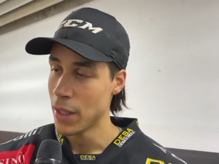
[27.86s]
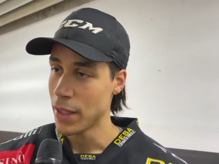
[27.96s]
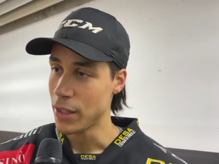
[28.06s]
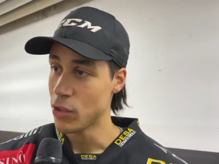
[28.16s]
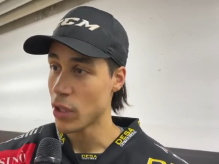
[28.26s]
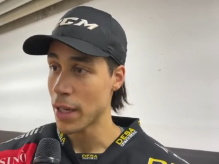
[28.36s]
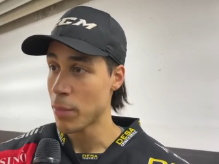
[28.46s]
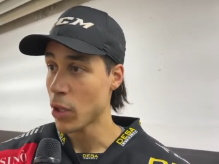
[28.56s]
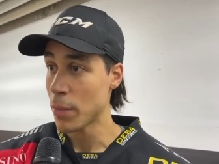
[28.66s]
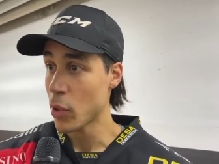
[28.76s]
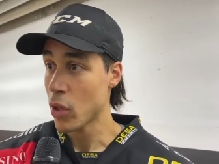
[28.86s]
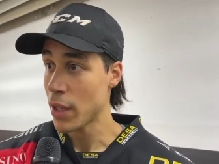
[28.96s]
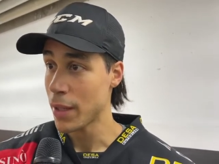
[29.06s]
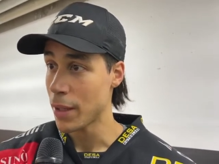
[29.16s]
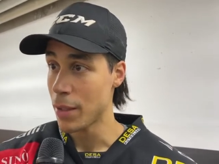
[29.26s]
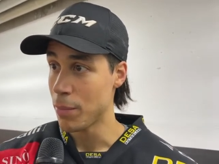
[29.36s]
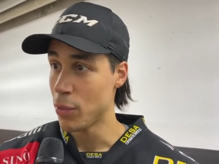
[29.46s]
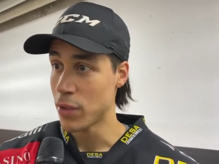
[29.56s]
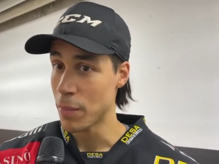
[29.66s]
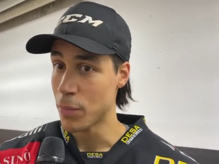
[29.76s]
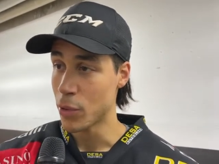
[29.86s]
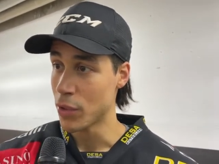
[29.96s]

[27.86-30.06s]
e di giocare in poche parole eh, più il tempo